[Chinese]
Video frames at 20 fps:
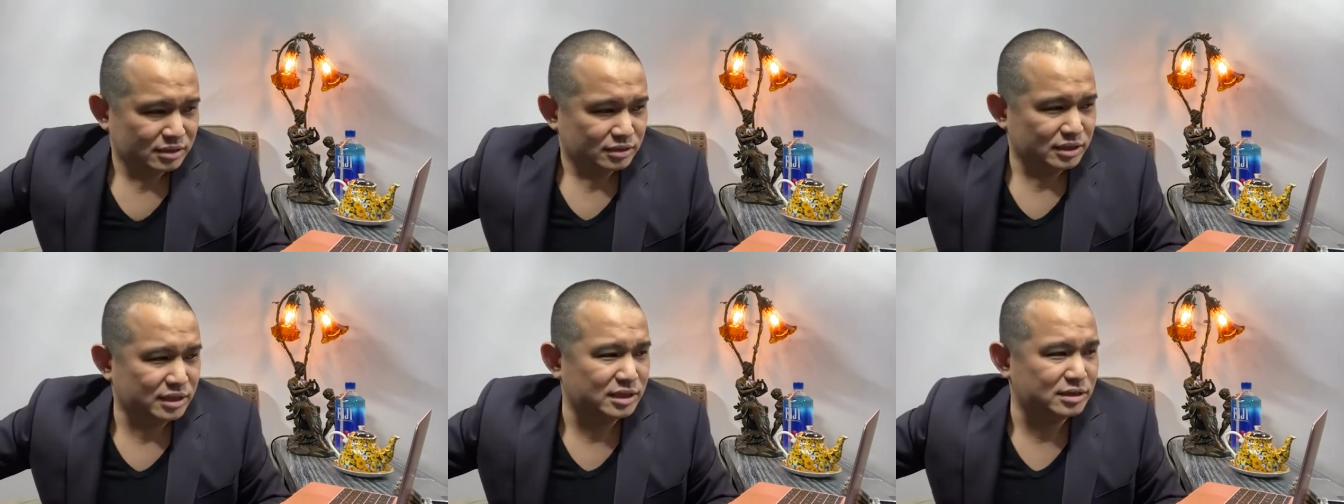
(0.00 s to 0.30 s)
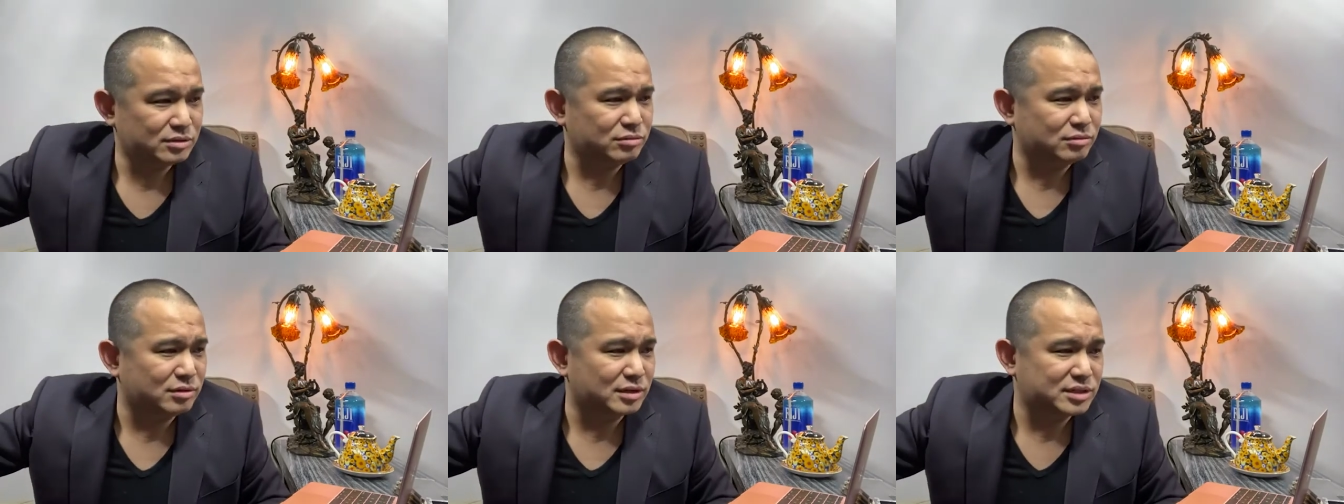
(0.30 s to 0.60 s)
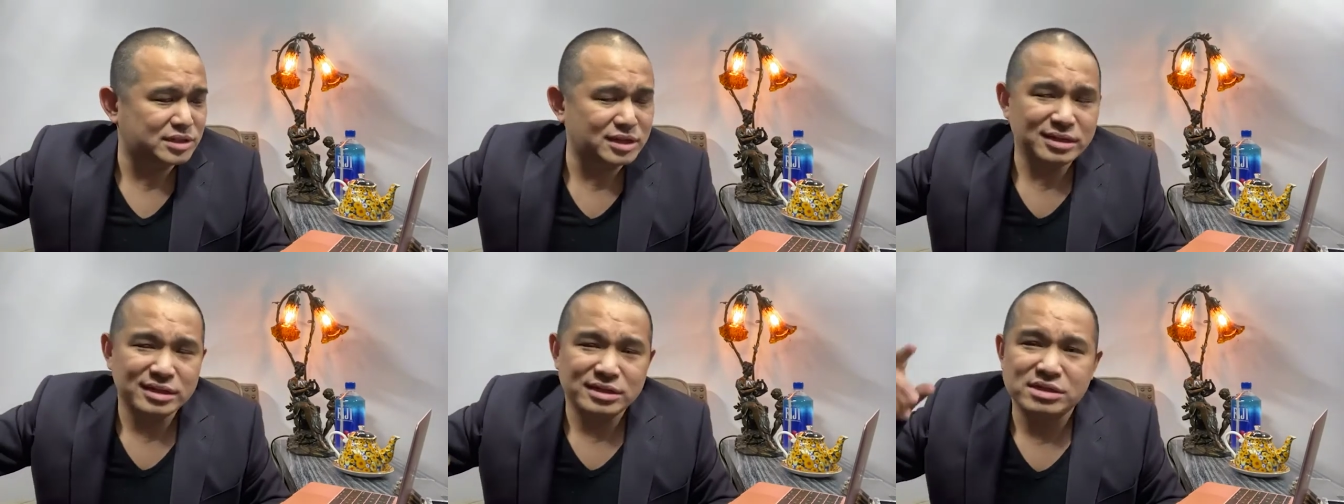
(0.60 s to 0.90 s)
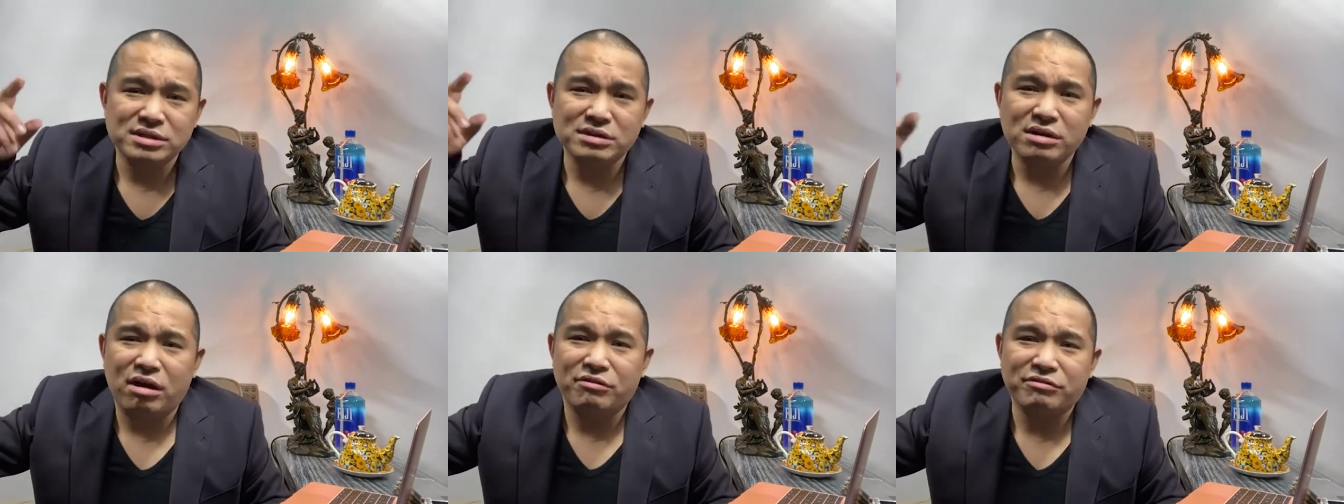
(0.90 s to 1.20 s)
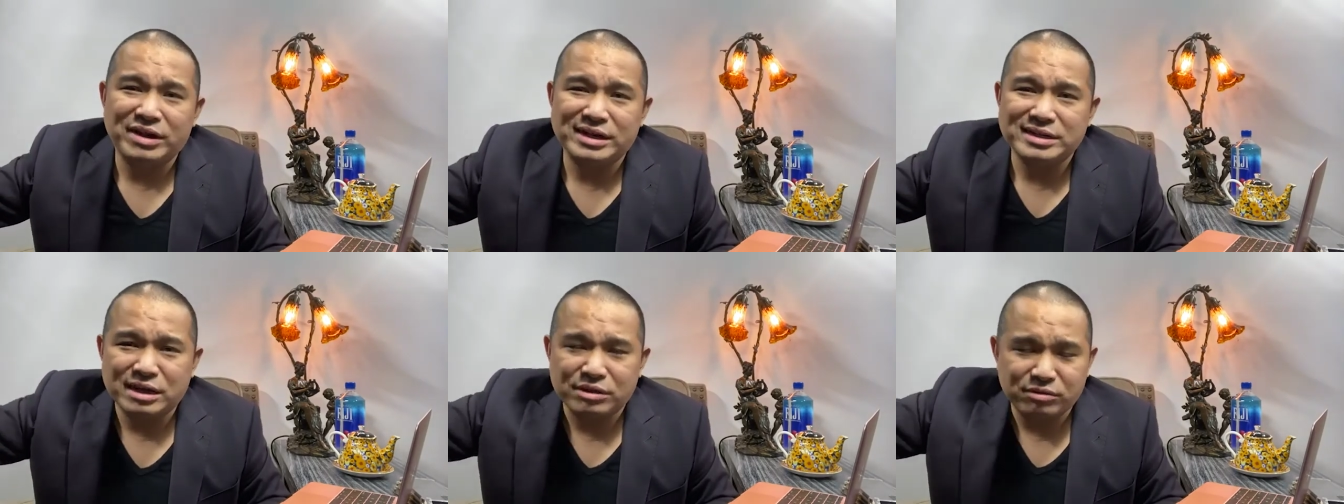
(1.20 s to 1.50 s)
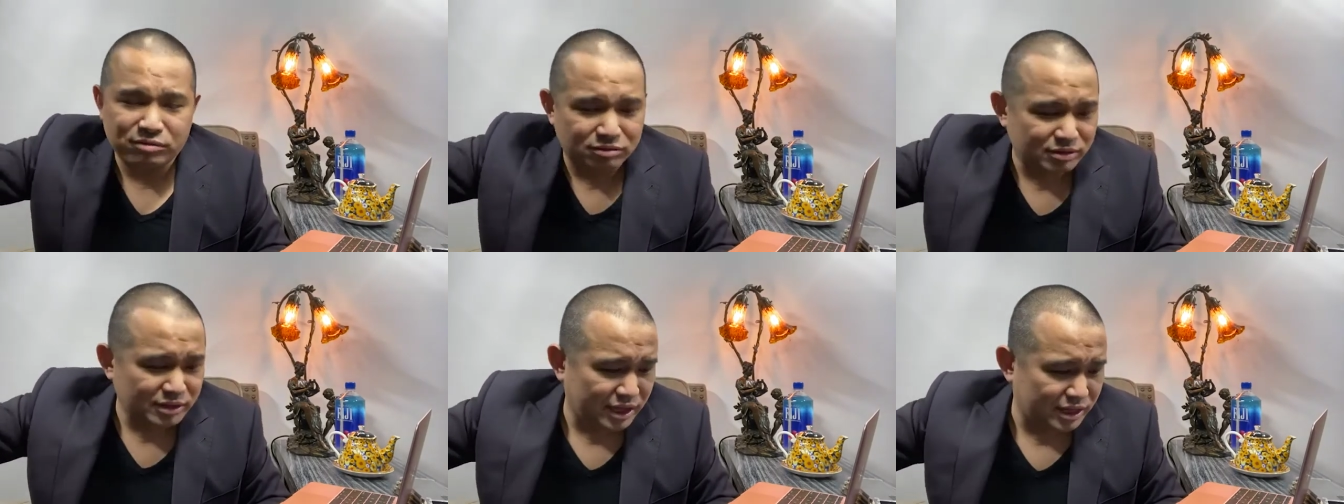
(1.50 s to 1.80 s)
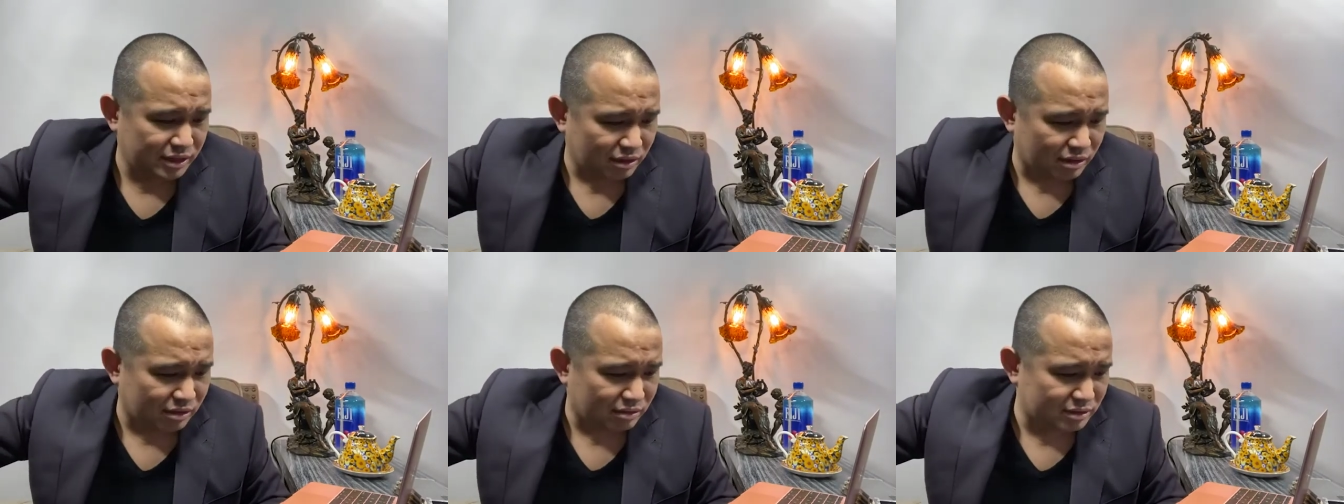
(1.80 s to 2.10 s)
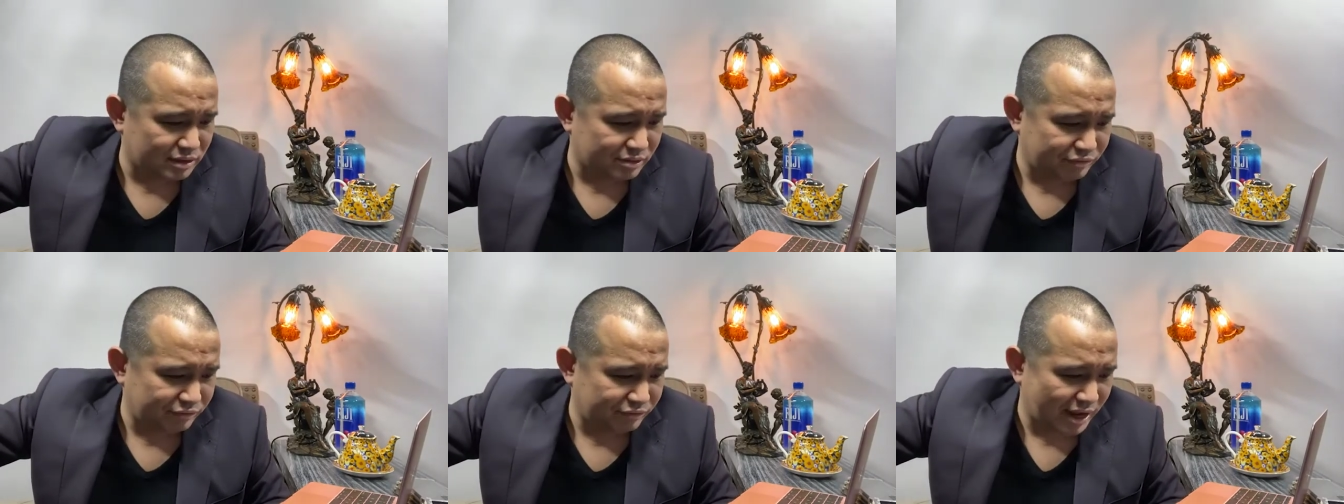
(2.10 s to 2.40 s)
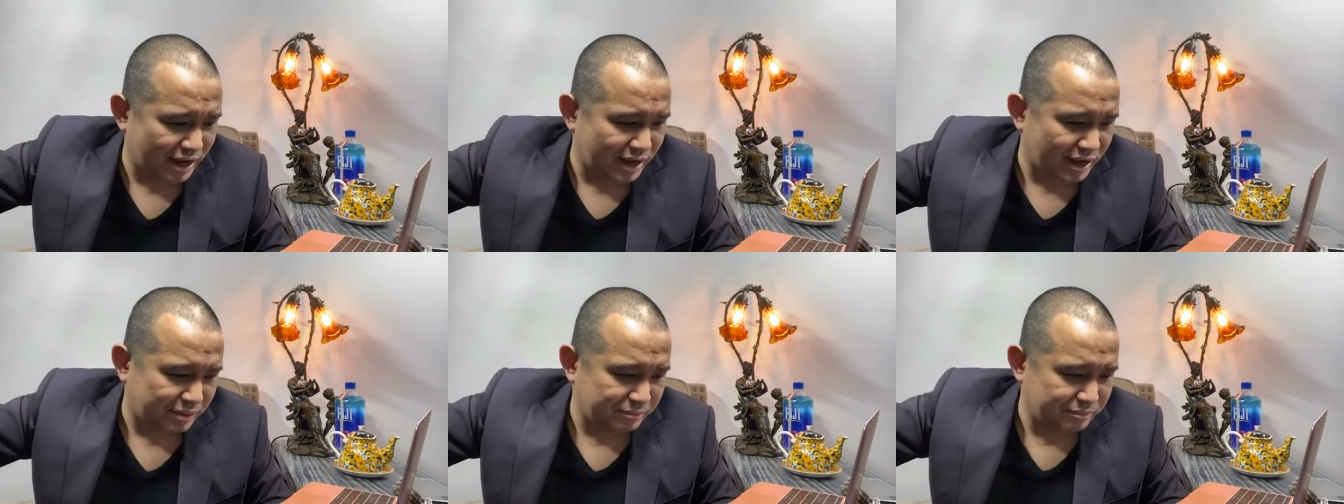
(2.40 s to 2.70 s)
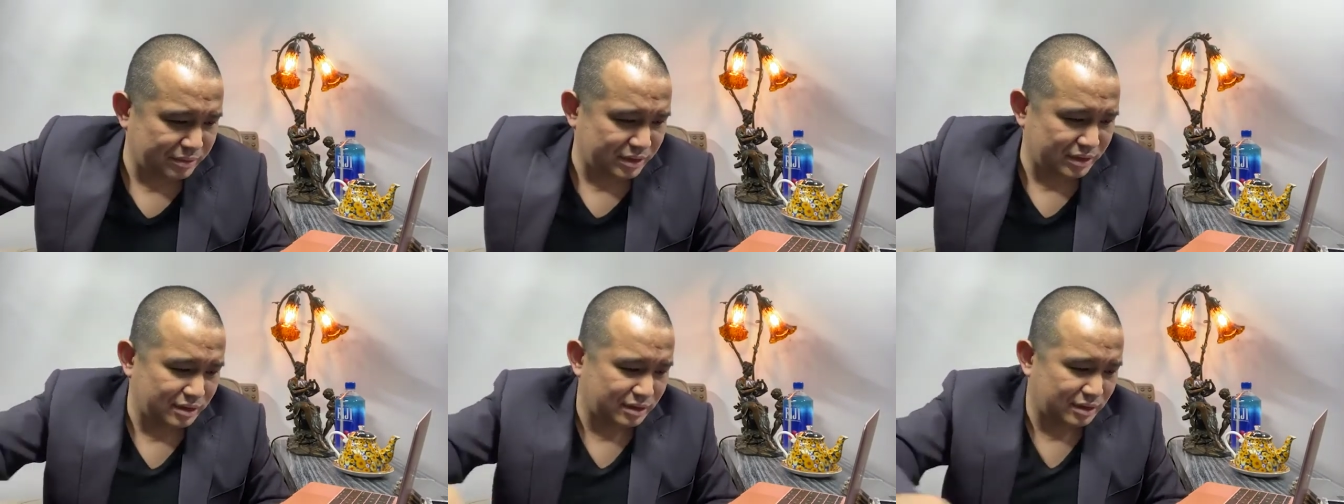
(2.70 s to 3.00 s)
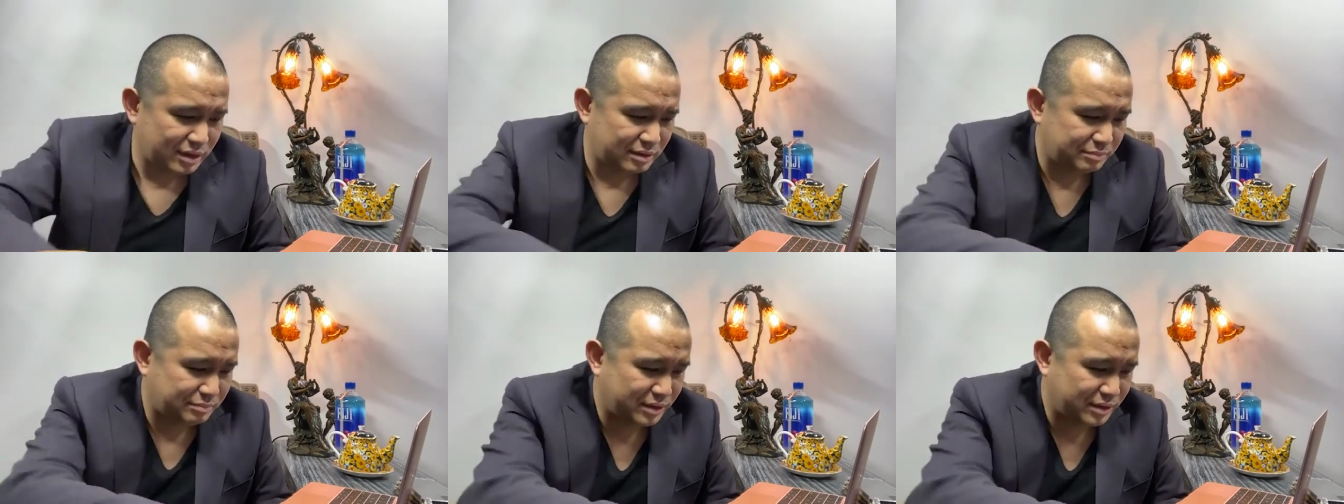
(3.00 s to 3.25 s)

你如果真的是要饭，在国内要的饭比